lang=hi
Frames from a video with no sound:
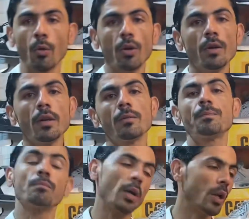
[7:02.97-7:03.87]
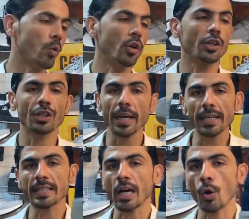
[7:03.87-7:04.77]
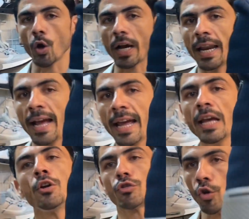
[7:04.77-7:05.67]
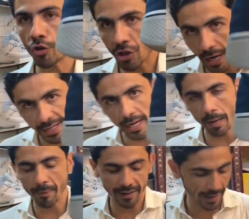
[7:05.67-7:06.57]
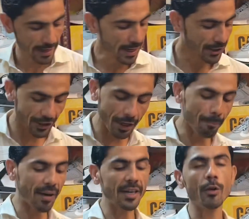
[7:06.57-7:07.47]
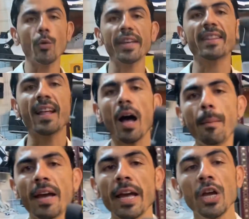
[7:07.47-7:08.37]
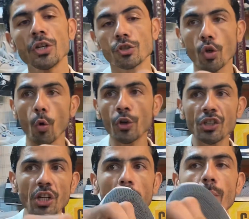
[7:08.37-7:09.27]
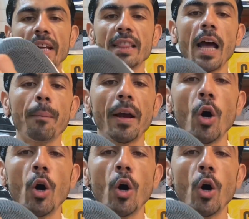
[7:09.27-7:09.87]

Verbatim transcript: जोड़ी गिफ्ट बिल्कुल ये इसका लोकल है जो चाइना का मेड है हम्म। ये मेडन वियतनाम है जो ओरिजिनल वियतनाम का